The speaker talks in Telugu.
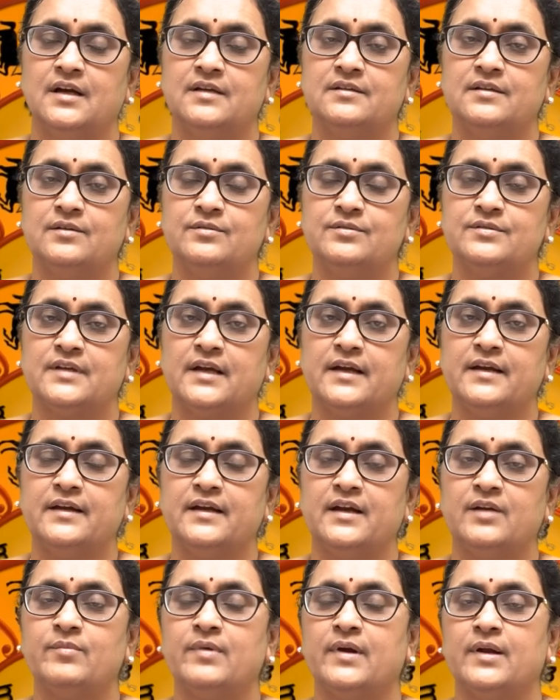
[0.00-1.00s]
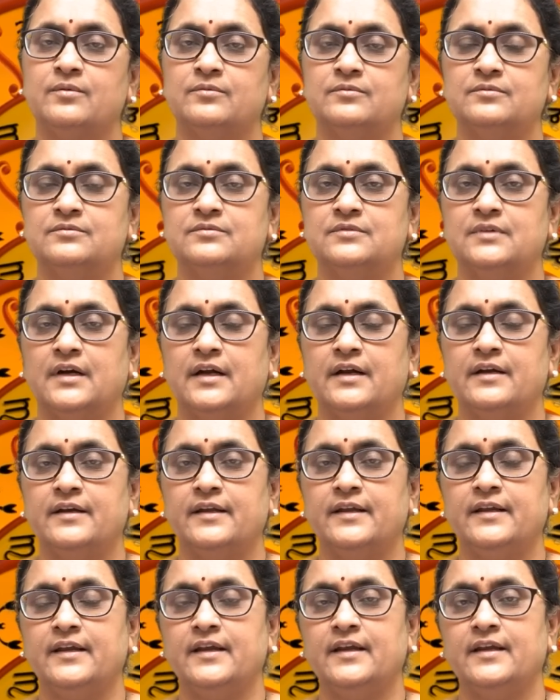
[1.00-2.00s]
అసలు సంక్రమణం
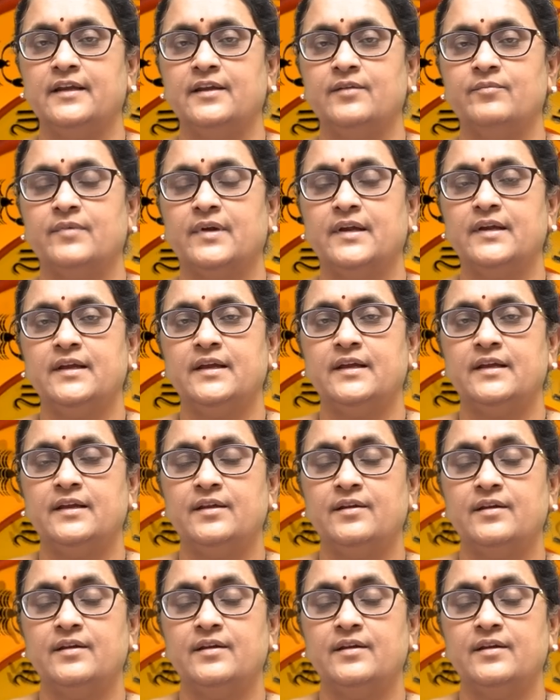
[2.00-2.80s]
అంటేనే మనకి